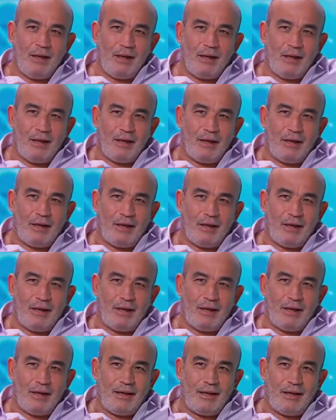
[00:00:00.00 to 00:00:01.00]

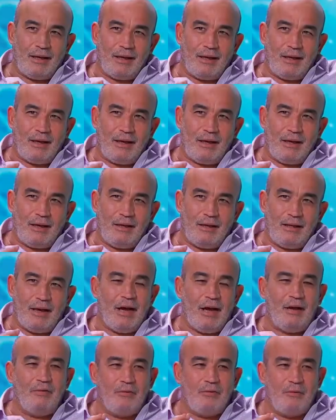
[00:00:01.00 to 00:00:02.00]
آه
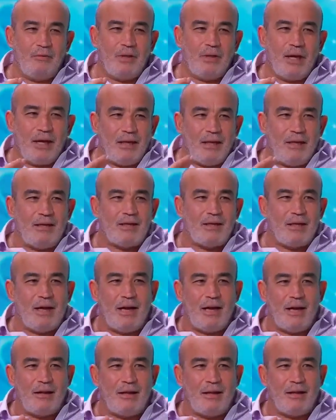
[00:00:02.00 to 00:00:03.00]
نحن نعيش
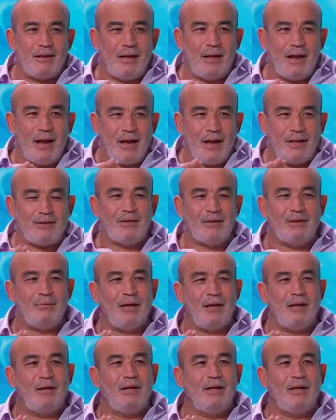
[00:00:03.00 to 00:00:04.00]
لحظات
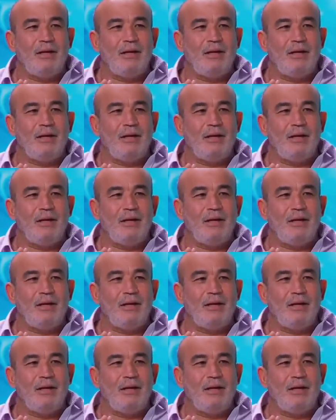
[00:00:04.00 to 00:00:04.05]
حاسمة